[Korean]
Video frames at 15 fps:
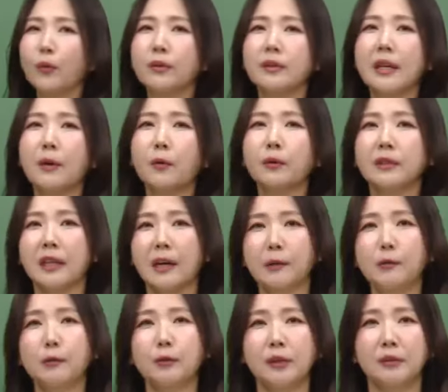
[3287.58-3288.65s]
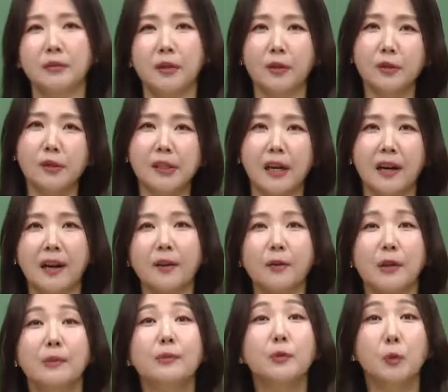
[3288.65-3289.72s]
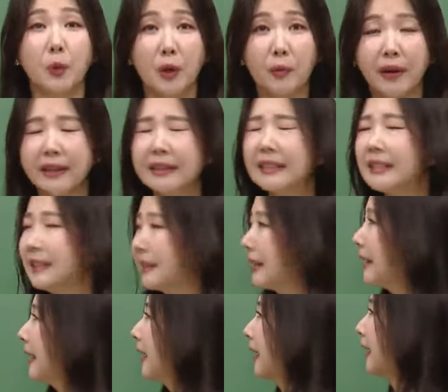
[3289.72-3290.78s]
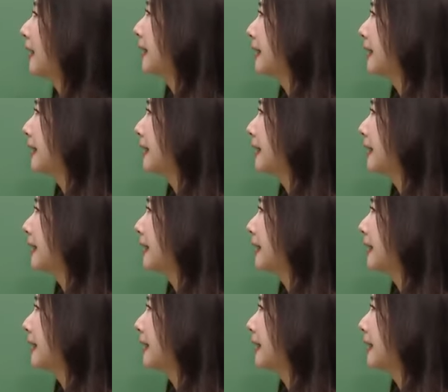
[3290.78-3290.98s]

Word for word: 옷, 새옷 잘 입고 지금 리허설 잘하러 기분 좋게 왔는데